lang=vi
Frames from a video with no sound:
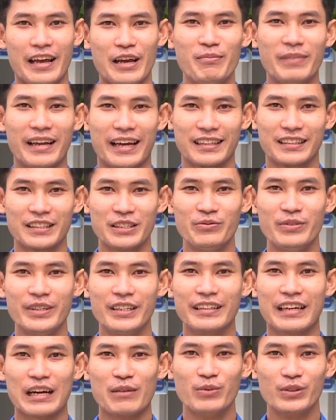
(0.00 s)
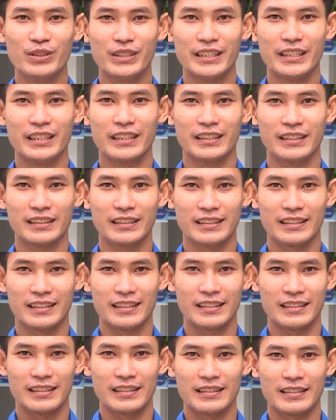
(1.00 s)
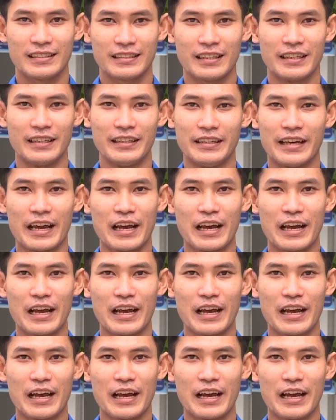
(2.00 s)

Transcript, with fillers: Em là sinh viên Campuchia, thì